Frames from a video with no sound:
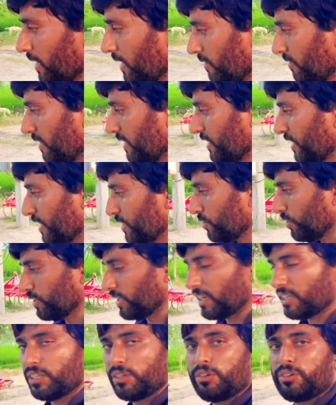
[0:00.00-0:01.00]
मैंने फिर यही
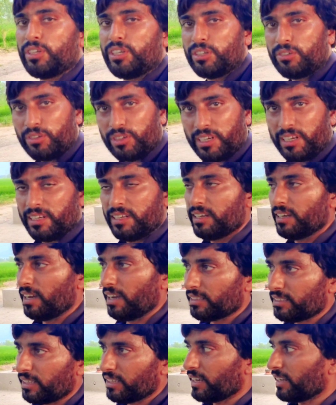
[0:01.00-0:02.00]
सोचा कि चलो ठीक हो गया
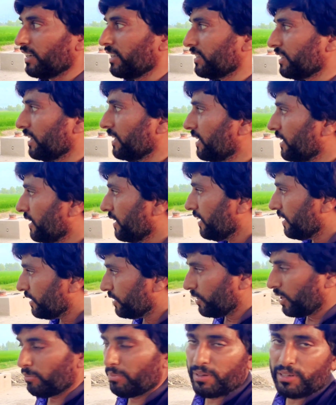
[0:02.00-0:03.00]
ऐसे ही कर लेते हैं
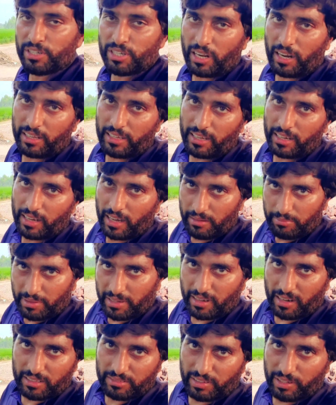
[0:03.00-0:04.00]
तो अब इन ये कल
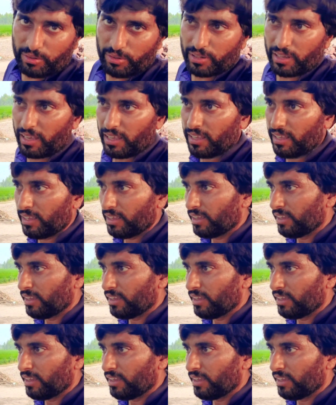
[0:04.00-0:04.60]
पर ट्रांसफ़र हो गया